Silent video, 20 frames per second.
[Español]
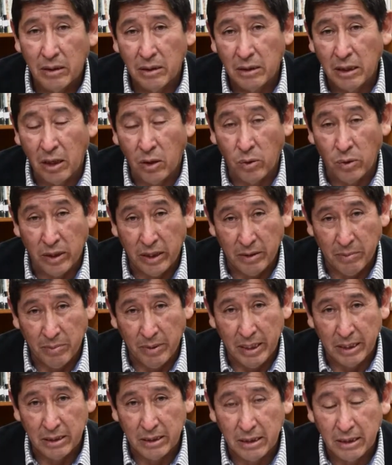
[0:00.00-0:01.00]

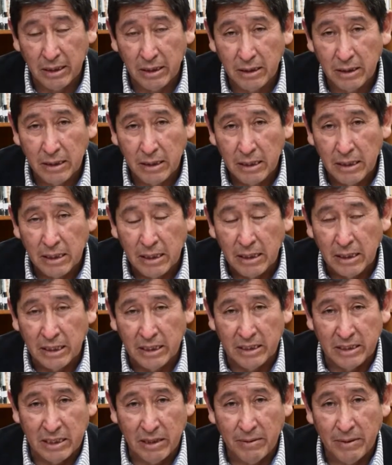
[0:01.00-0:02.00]
Jaucaipata
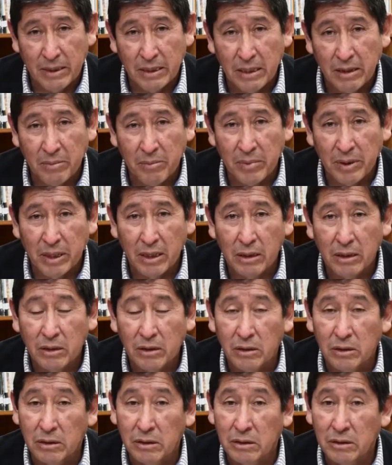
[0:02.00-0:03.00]
estaba
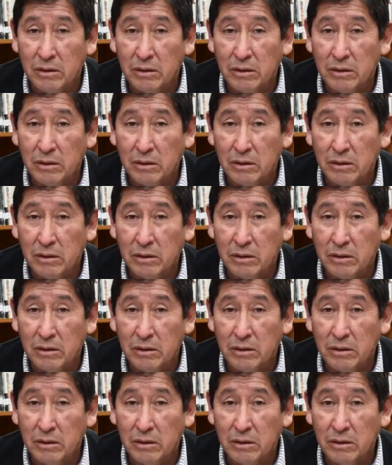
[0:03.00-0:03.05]
también